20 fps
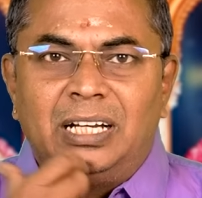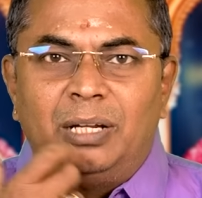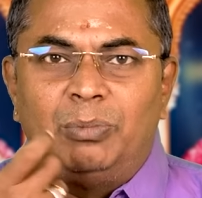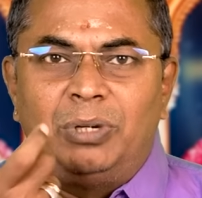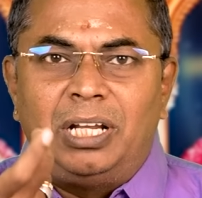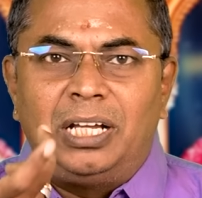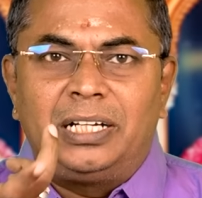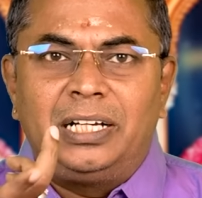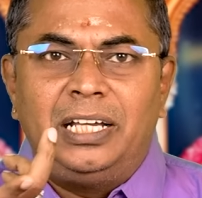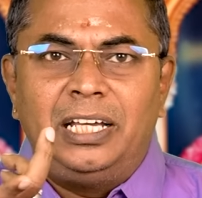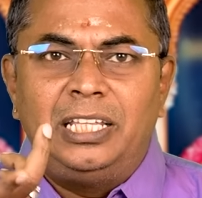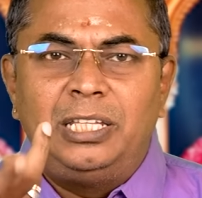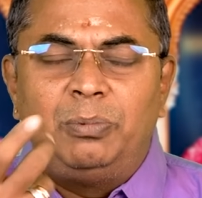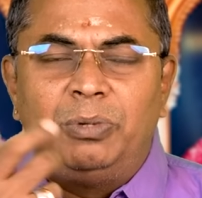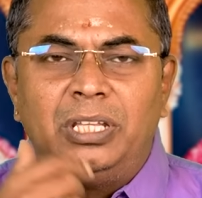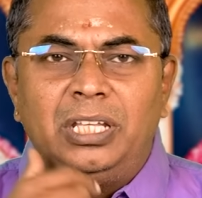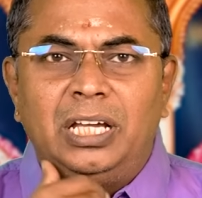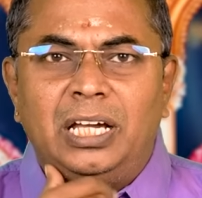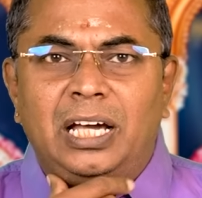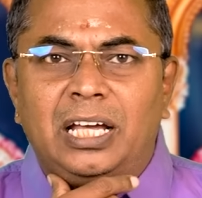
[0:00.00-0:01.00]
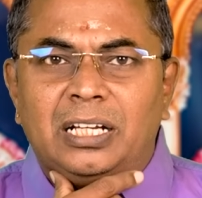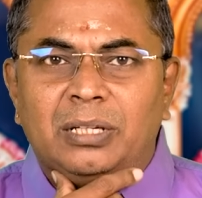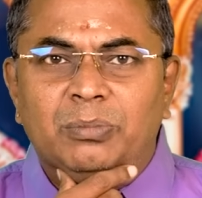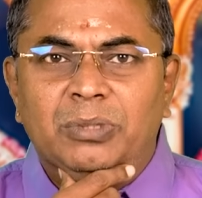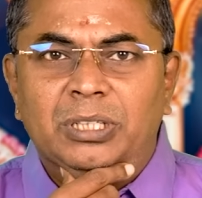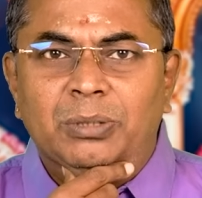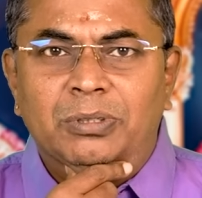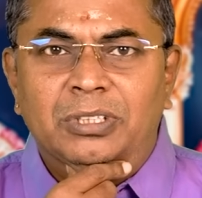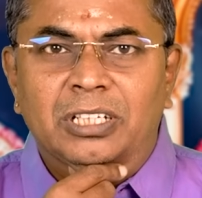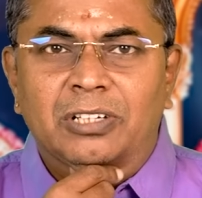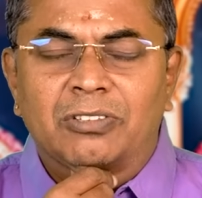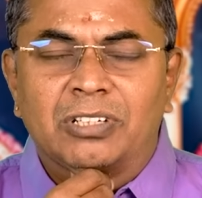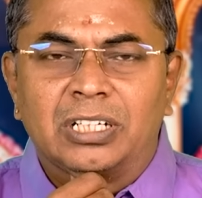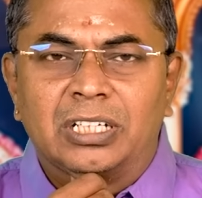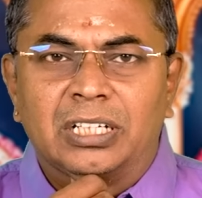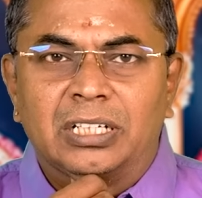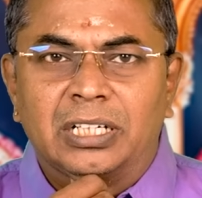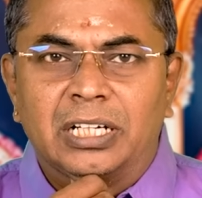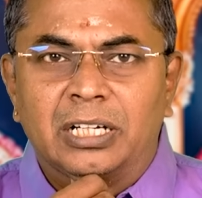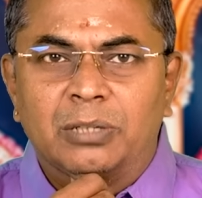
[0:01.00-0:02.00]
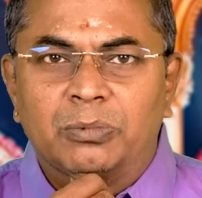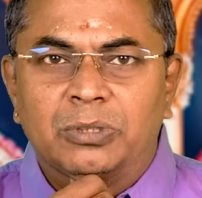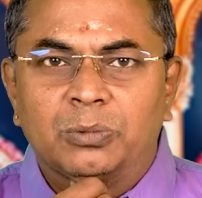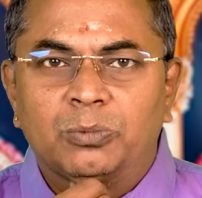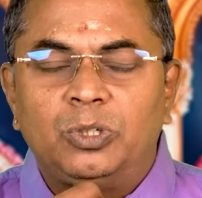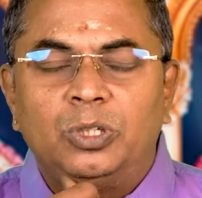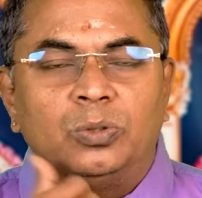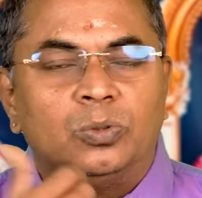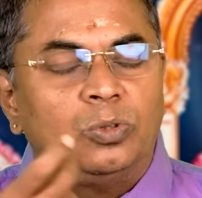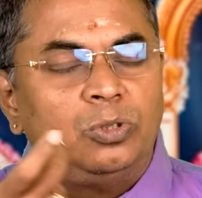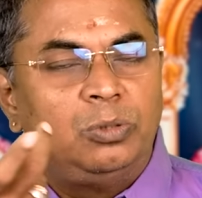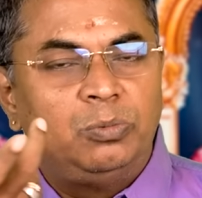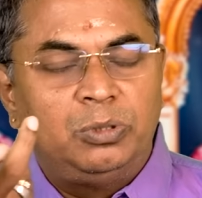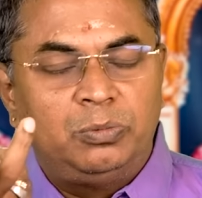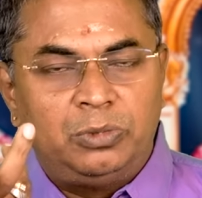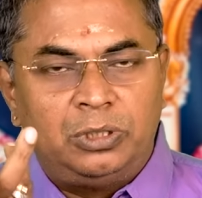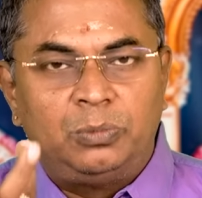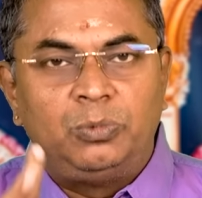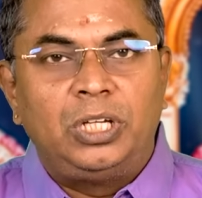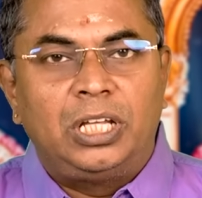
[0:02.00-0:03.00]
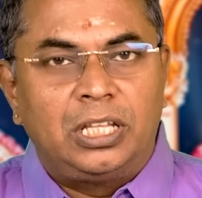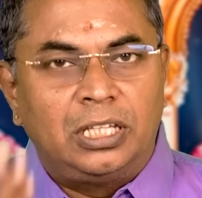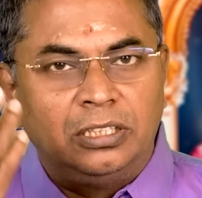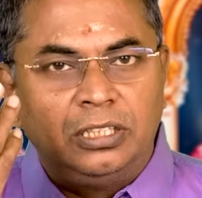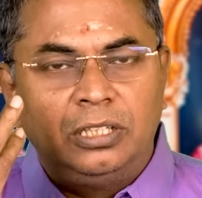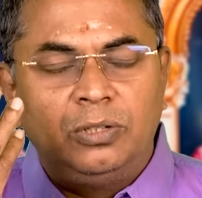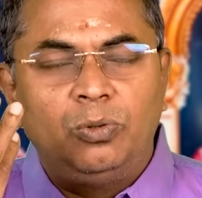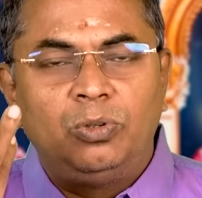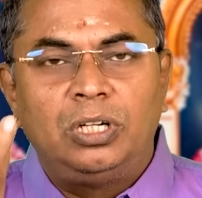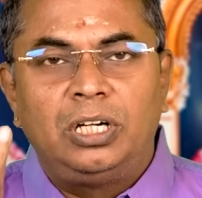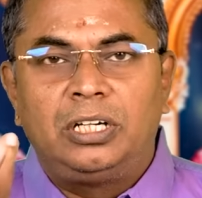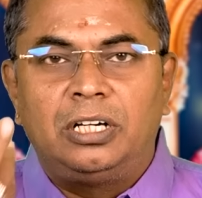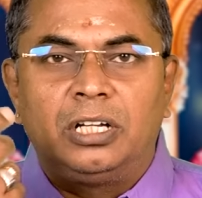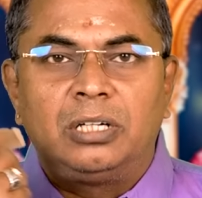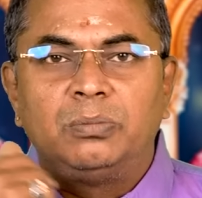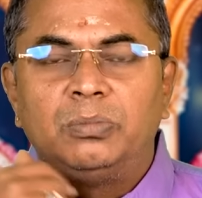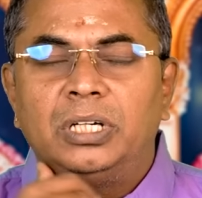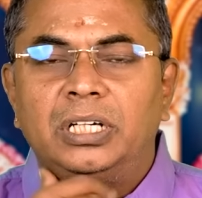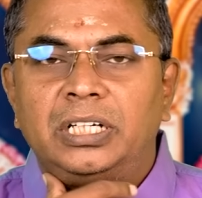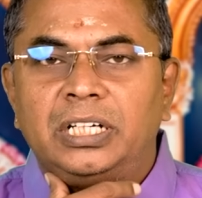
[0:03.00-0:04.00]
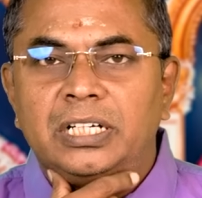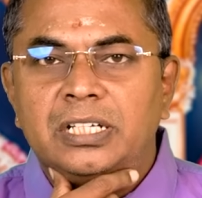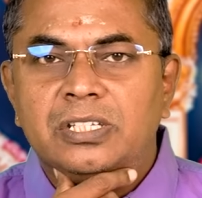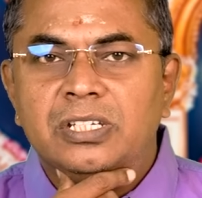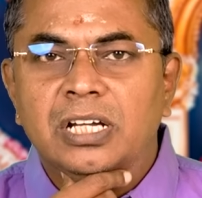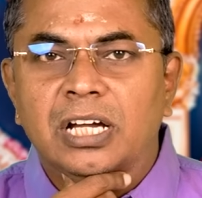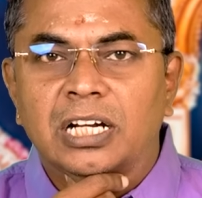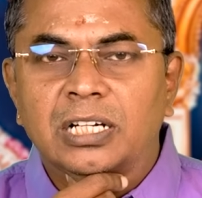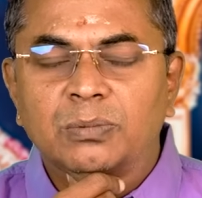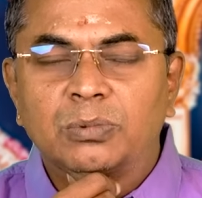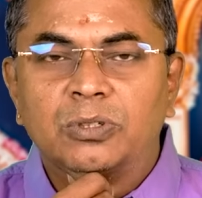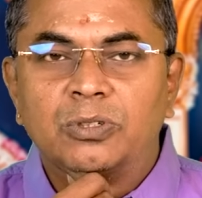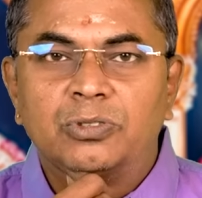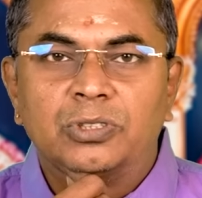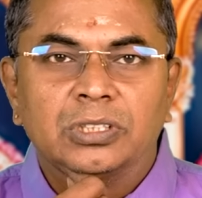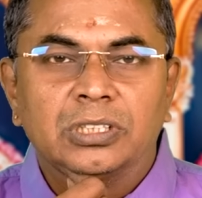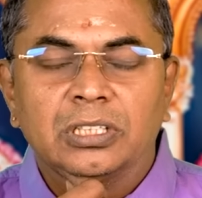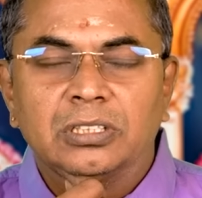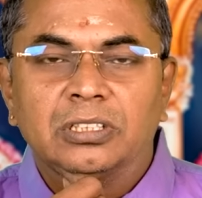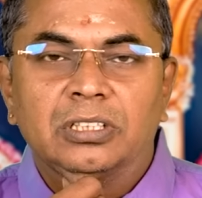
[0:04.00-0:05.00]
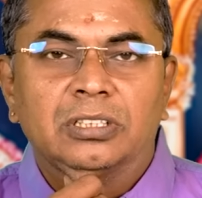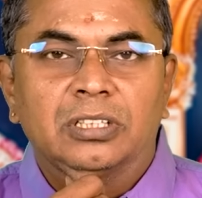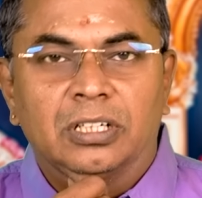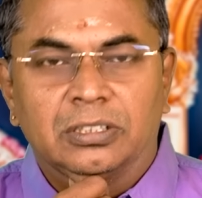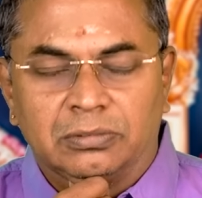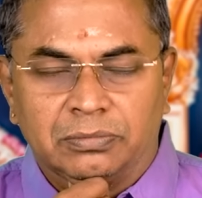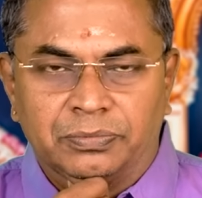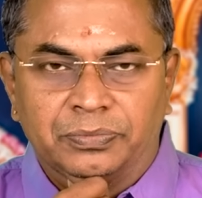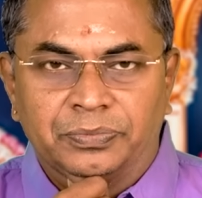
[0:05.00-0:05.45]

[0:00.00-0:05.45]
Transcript: நம்ம லக்னாதிபதியே ஆறாம் அதிபதியாக வந்துட்டார் என்ன பண்ண முடியும் ஒன்றுமே பண்ண முடியாது அதுதான் உங்கள் கர்மான்னு நினச்சி அனுபவித்து தான் தீர்த்தா